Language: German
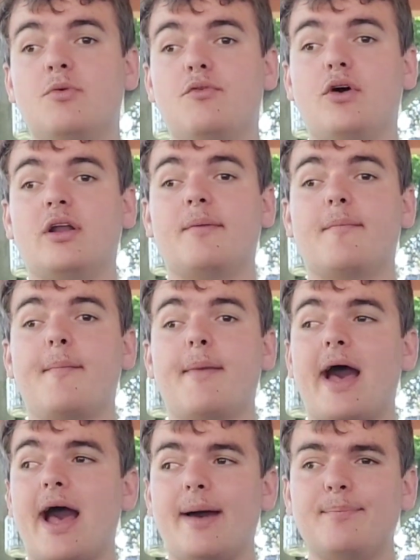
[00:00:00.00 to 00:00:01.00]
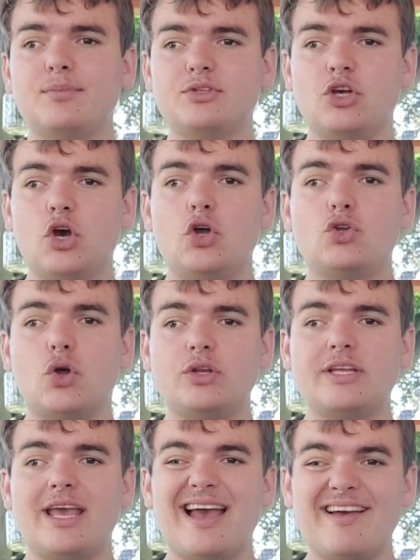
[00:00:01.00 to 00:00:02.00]
Bevor dann am Abend
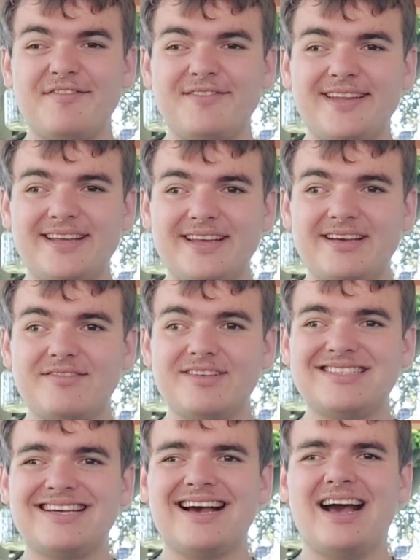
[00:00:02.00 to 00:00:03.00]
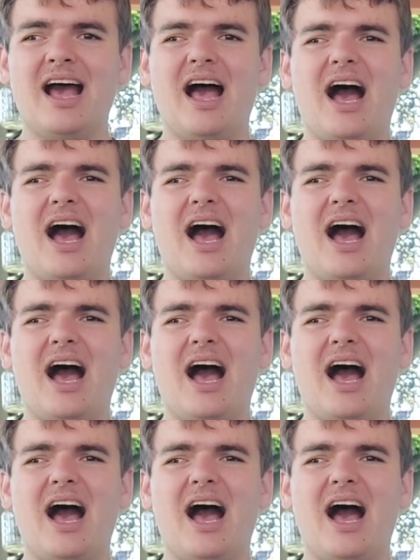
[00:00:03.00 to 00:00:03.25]
dort die heftigen Gewitter